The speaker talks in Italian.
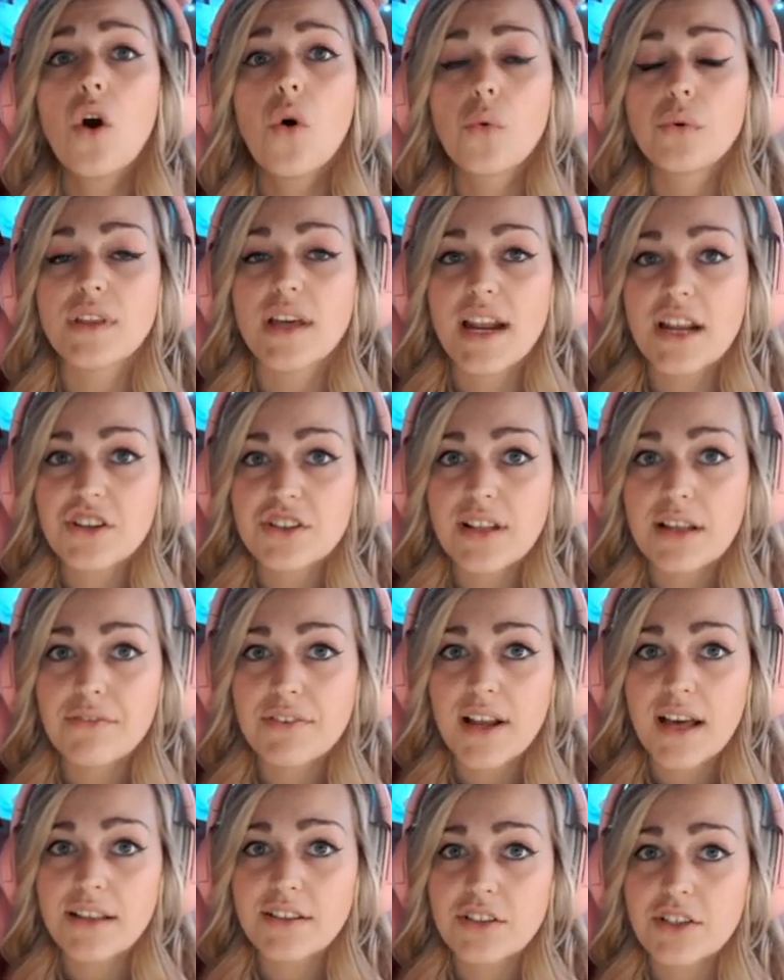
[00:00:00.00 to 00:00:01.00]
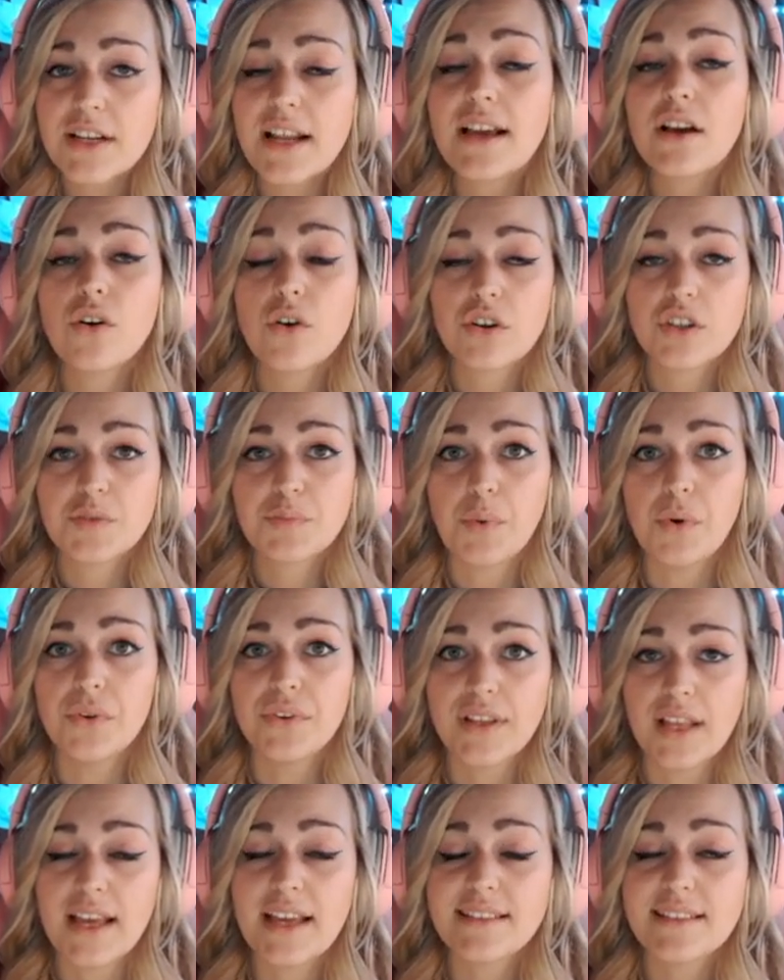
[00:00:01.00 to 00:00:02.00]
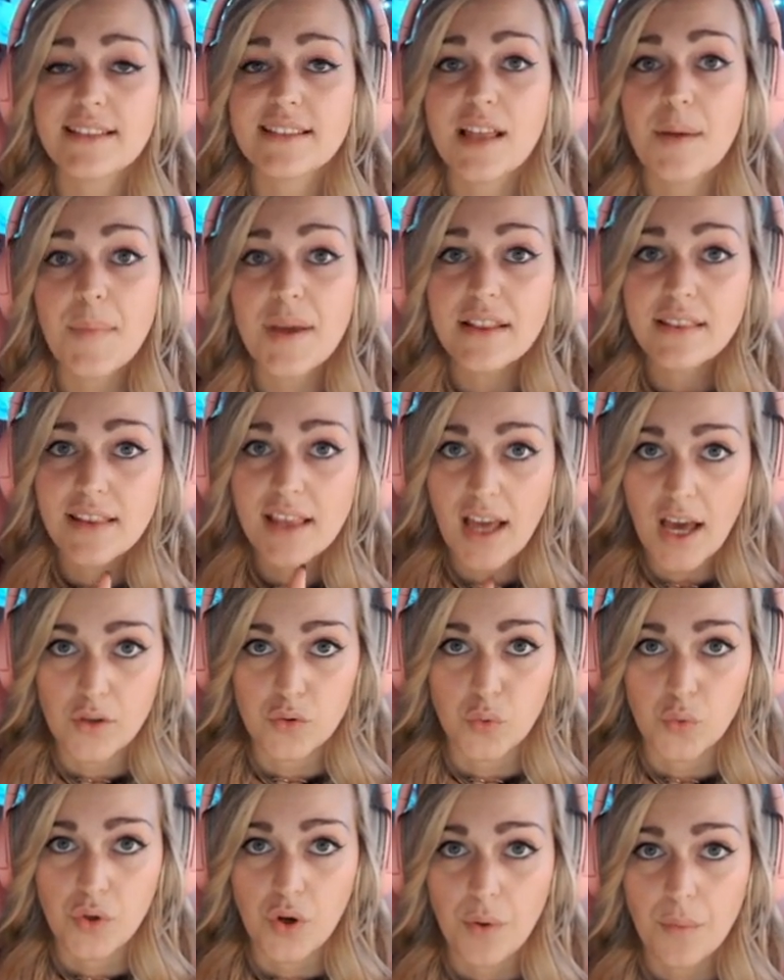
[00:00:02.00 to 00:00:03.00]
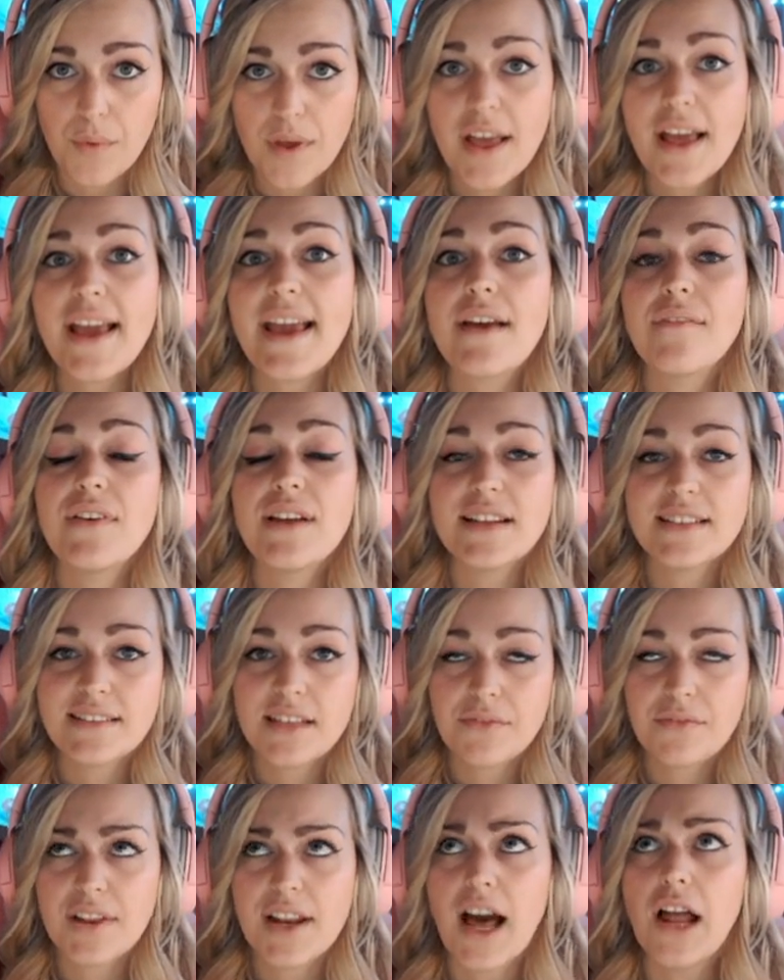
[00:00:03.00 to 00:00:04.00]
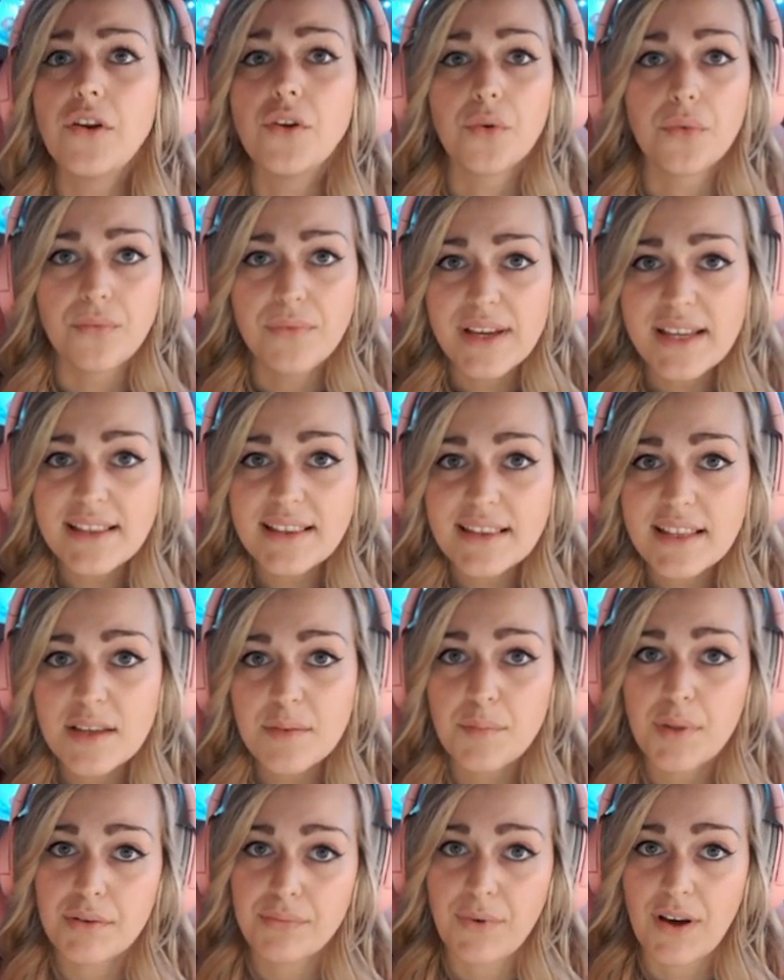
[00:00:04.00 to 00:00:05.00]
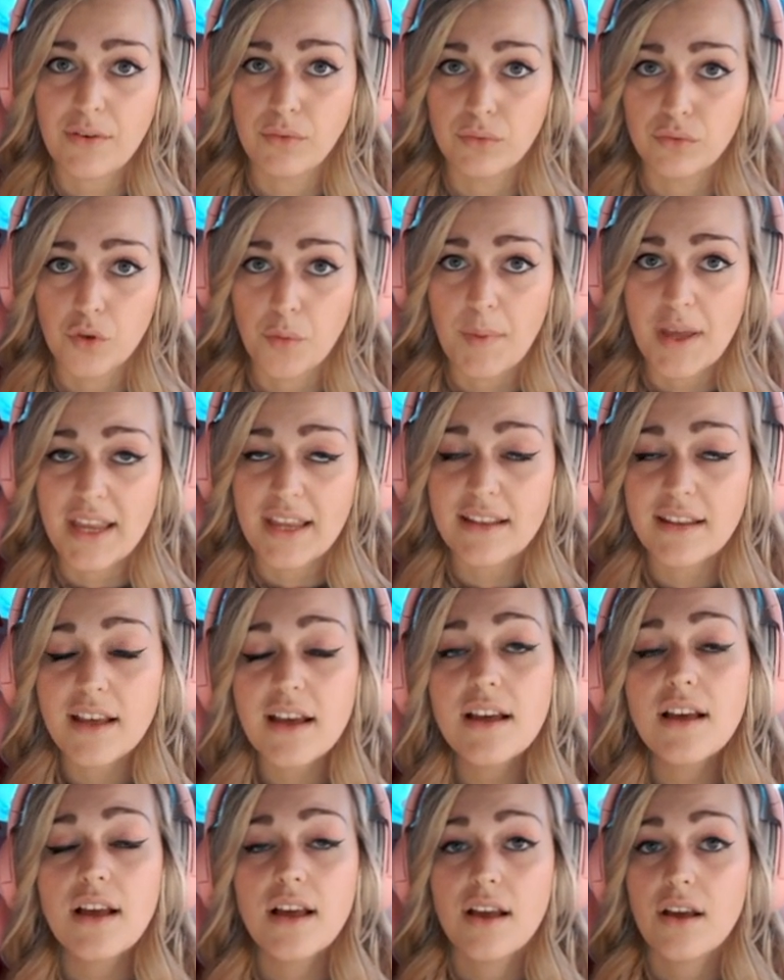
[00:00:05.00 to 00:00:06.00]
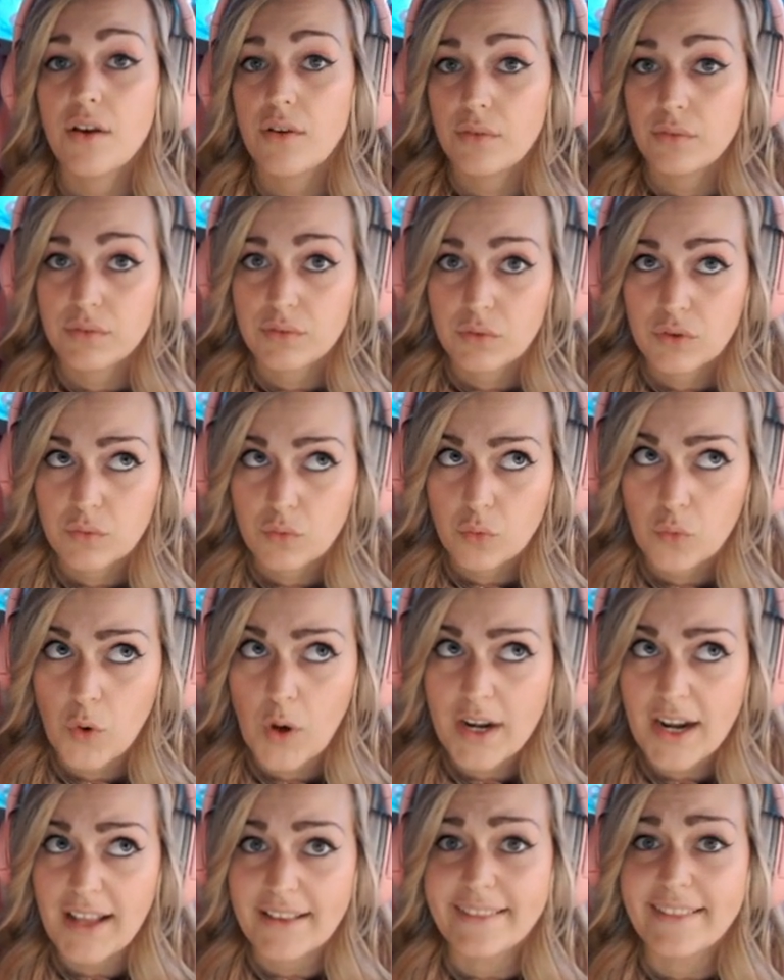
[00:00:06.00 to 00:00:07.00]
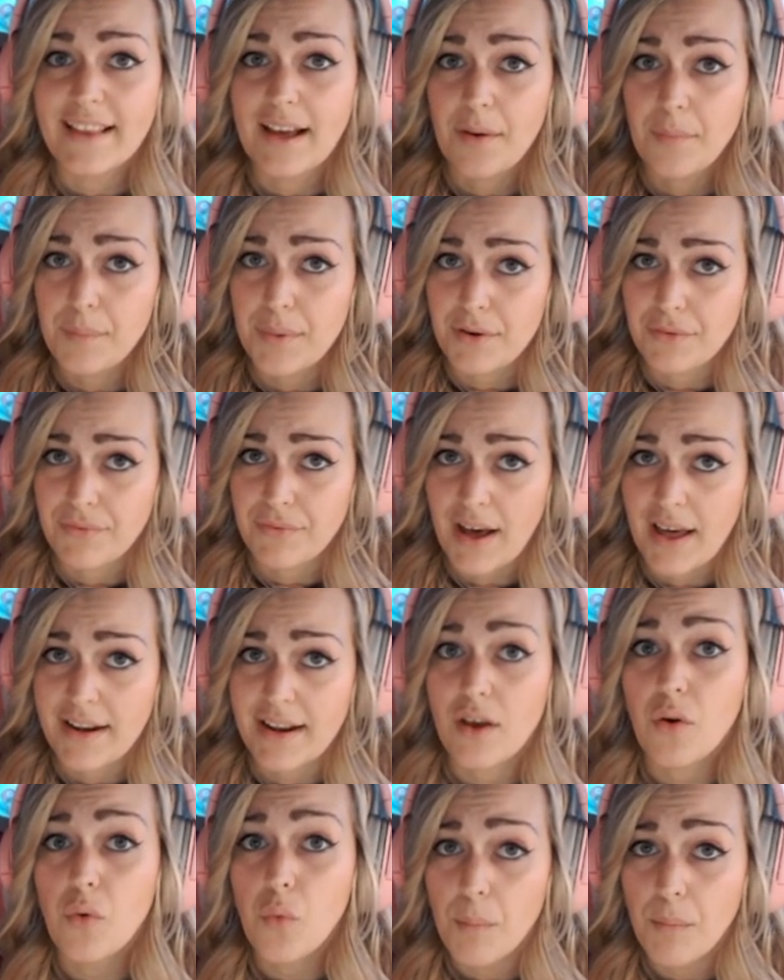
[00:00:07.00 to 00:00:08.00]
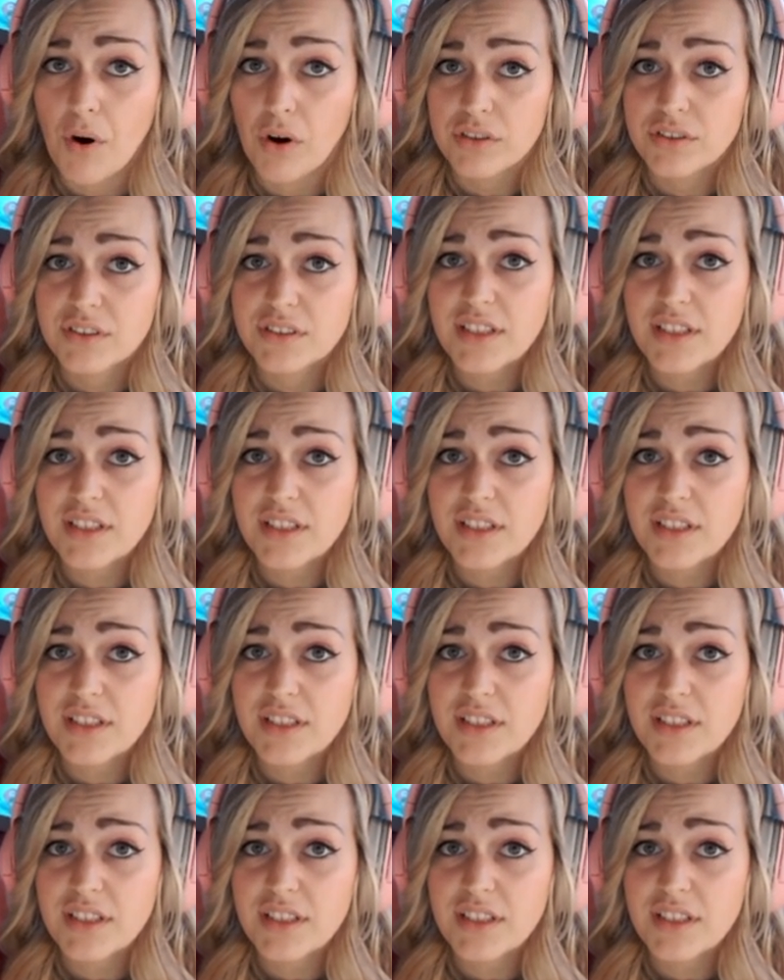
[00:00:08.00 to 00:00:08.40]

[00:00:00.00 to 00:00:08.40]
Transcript: Una resina fragile corrisponde esattamente ad uno e ve ne serviranno 20 per fare un domain 40 per fare un boss